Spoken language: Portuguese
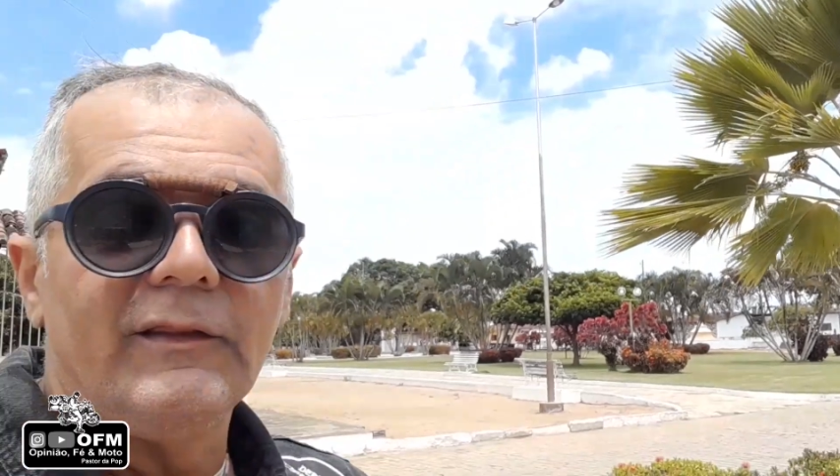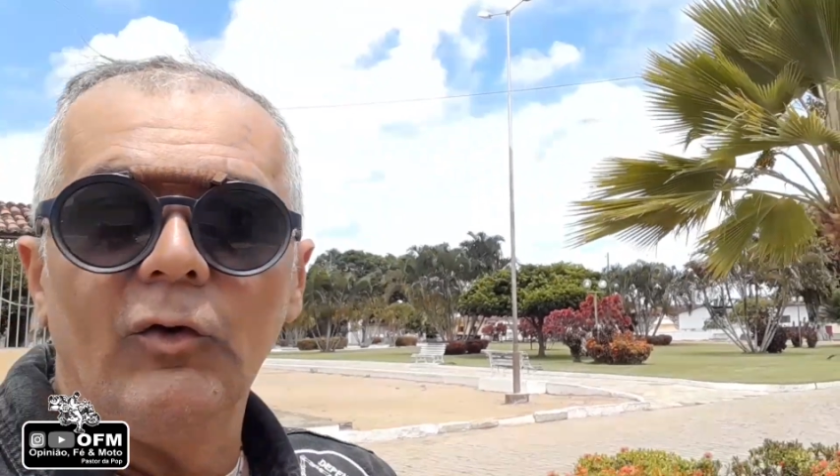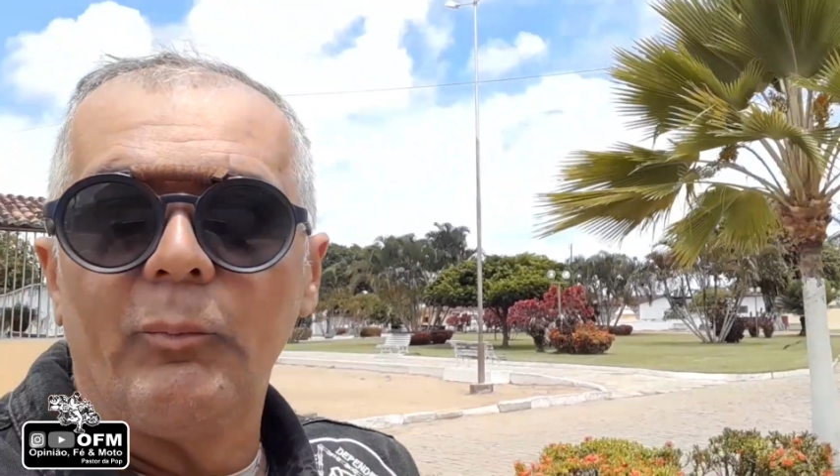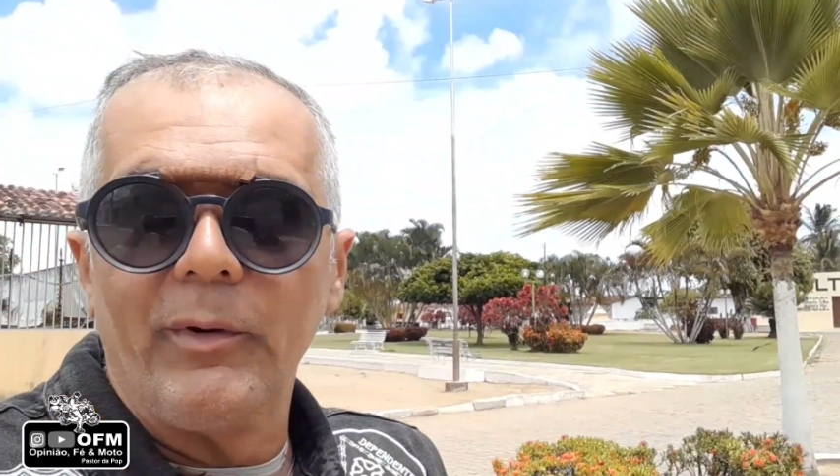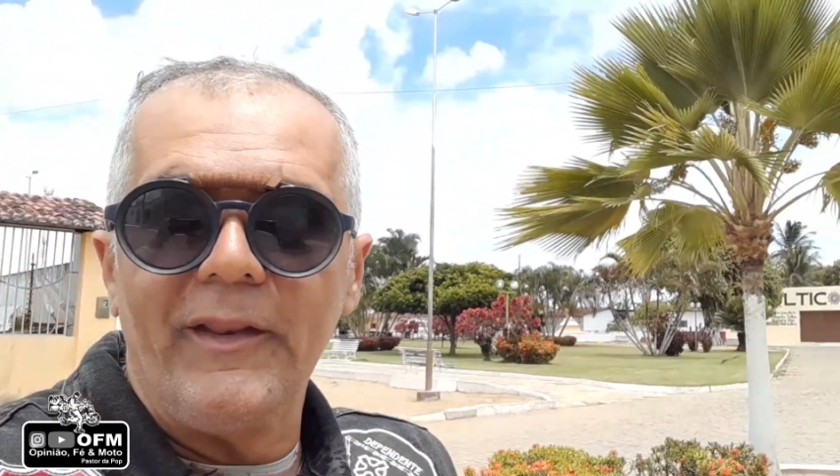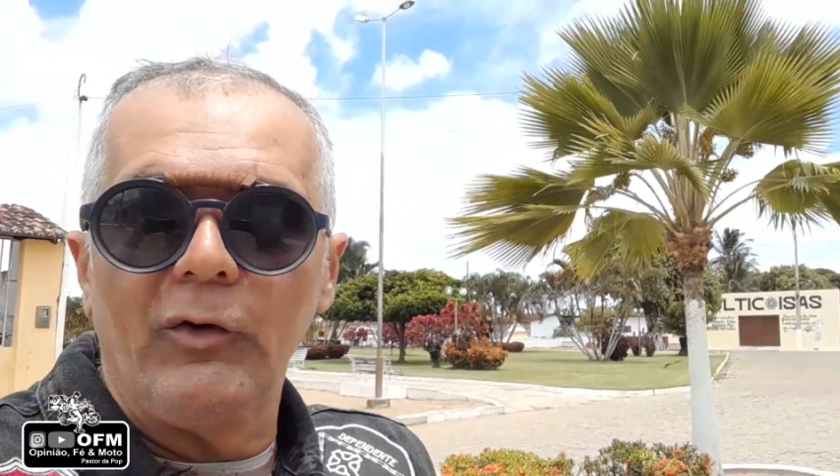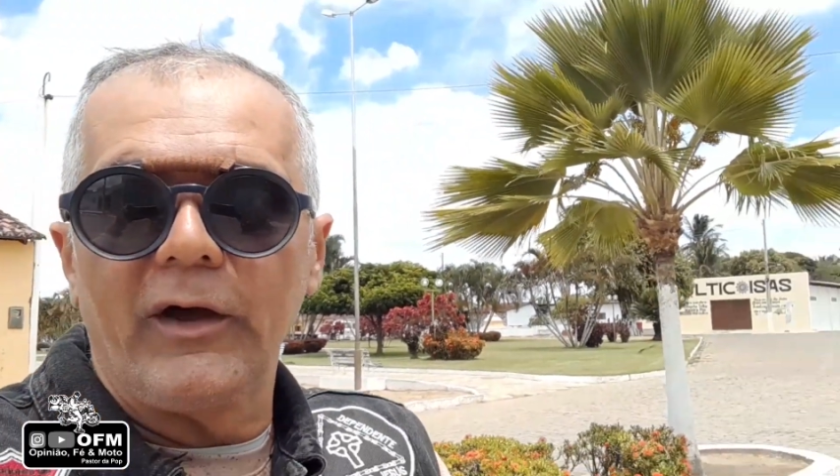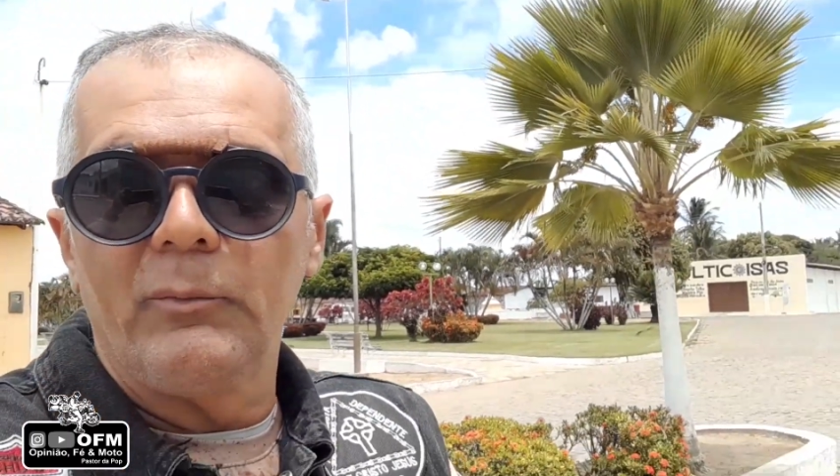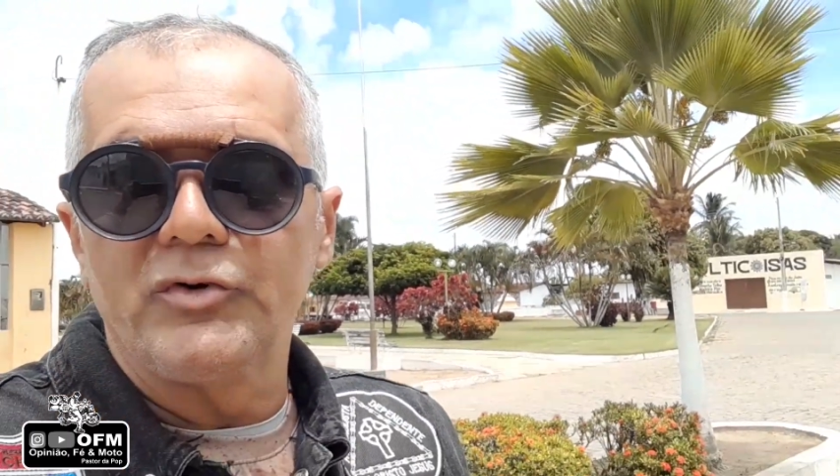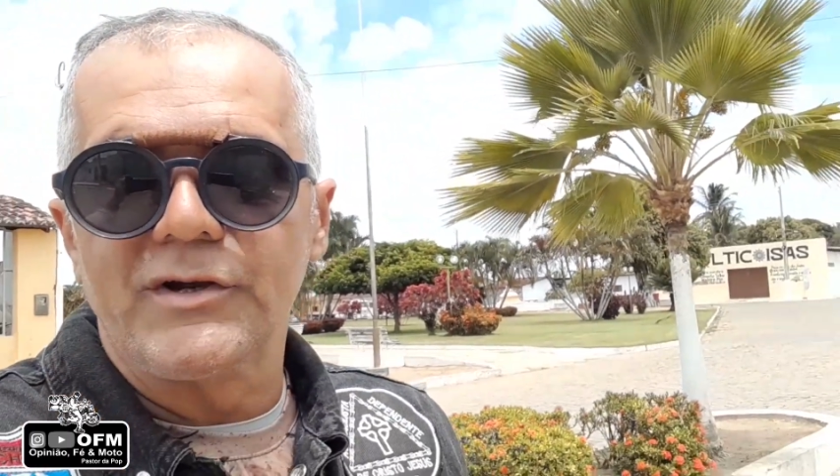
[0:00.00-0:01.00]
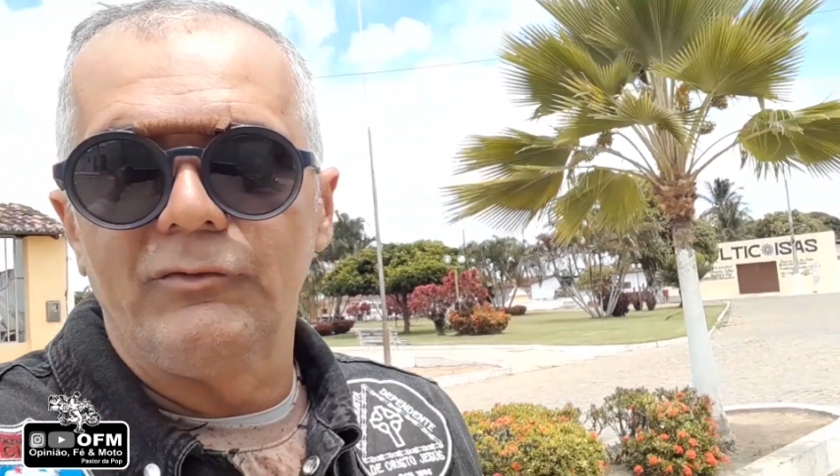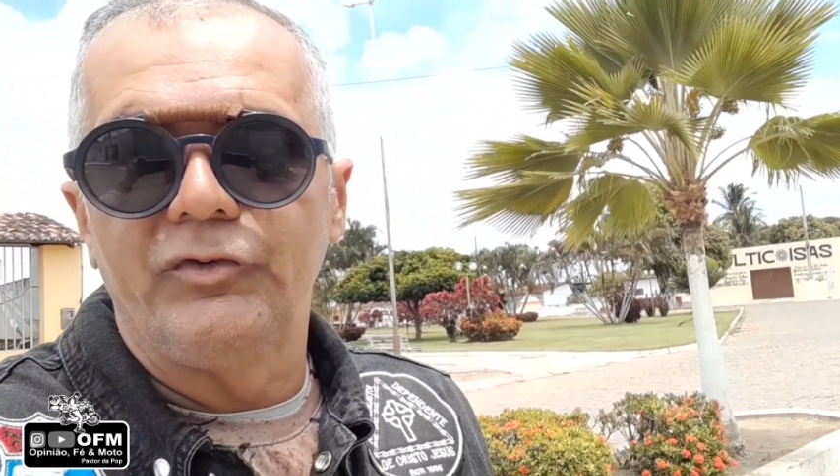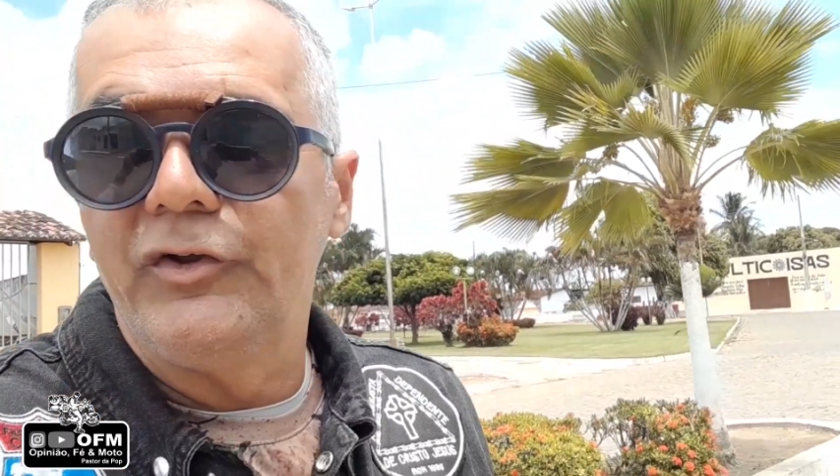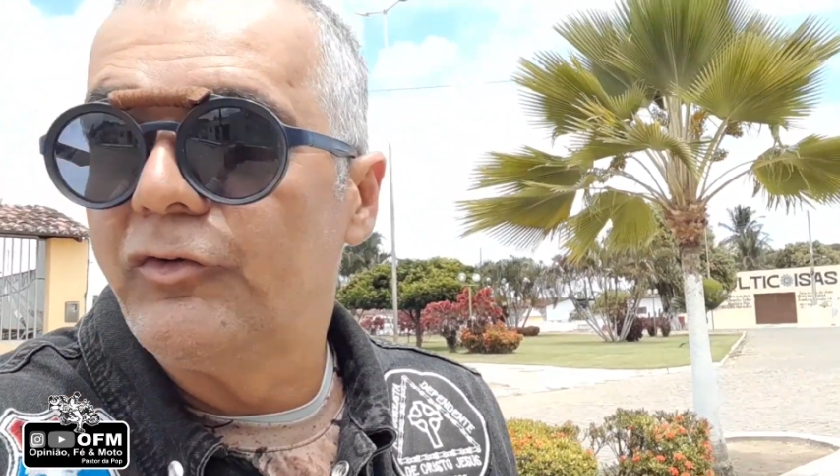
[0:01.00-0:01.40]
tem um pé que eu quero mostrar a vocês,